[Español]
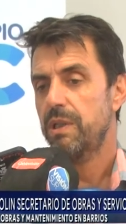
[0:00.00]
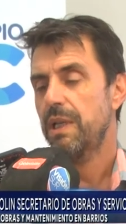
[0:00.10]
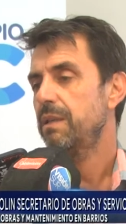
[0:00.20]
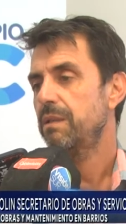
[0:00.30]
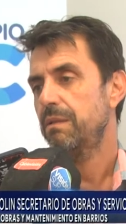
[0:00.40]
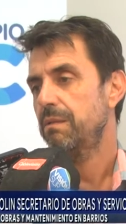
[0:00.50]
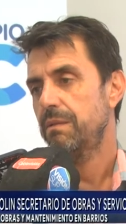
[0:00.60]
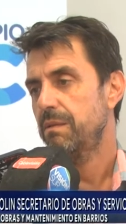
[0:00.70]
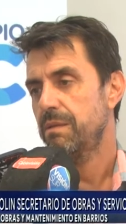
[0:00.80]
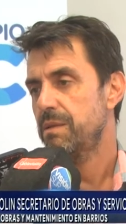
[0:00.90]

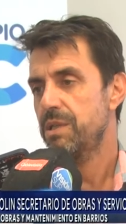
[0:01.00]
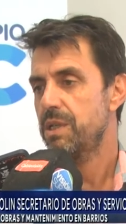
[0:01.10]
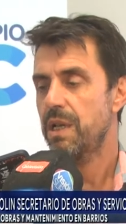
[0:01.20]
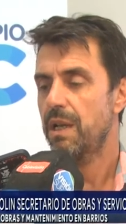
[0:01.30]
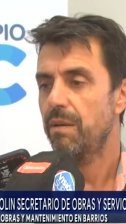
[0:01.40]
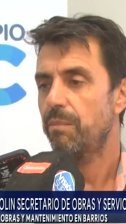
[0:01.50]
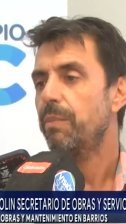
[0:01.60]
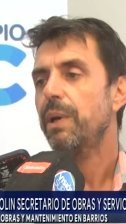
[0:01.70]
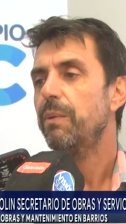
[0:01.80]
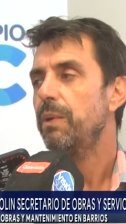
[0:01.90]
están ya
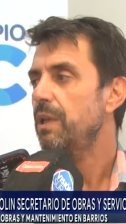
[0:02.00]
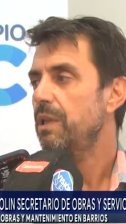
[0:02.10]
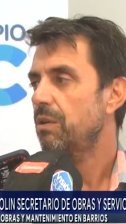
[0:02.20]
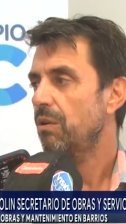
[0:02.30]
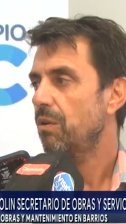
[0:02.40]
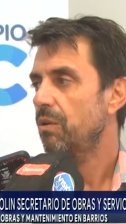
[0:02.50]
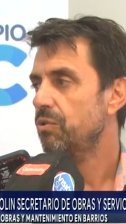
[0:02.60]
previstos,